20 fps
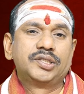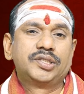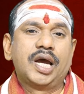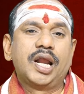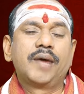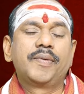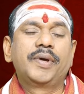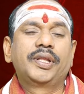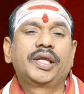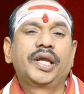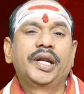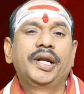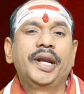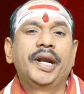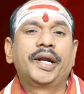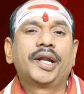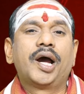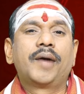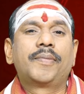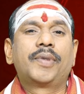చాలామందికి
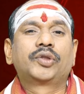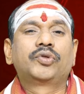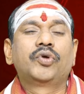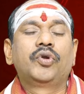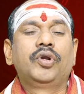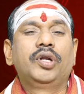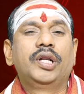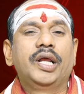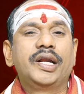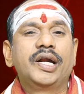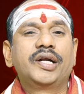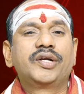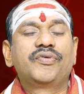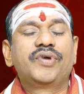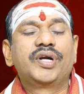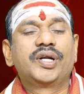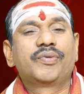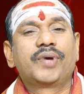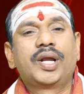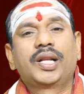డేటా ఆపర్తులు
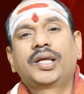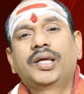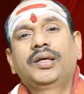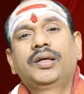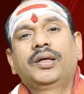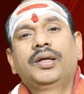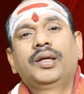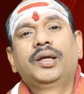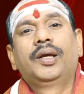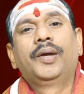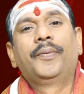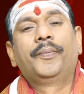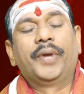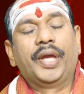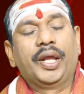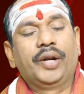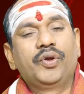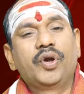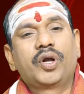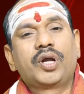లేనటువంటి వారికి
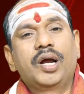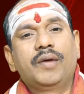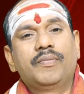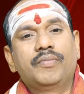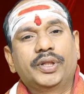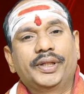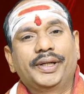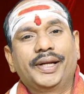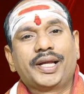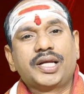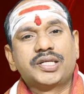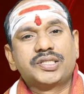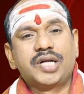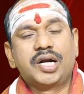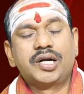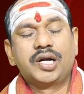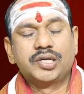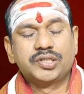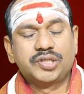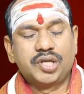పేరు యొక్క మొదటి
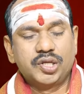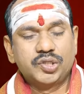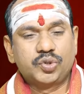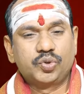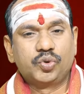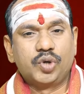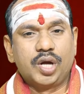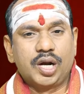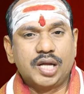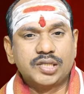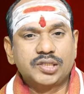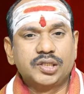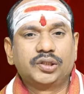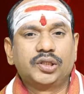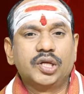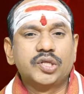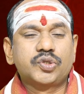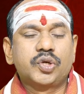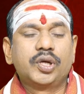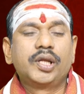అక్షరాన్ని అనుసరిస్తూ ఆ
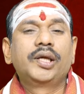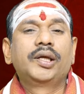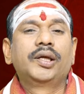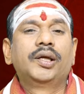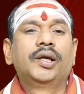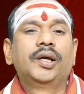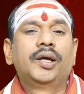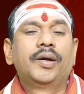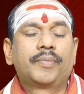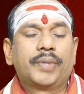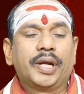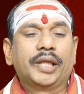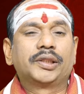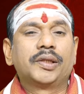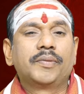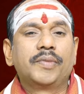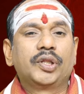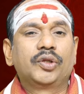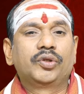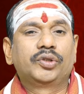రాశిని తెలుసుకునే
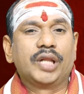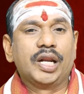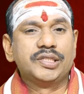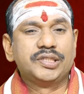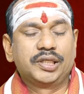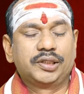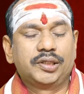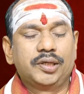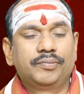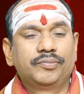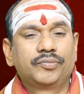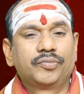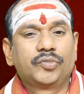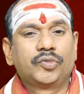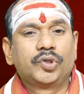ప్రయత్నం ఏదో తెలియజేద్దాం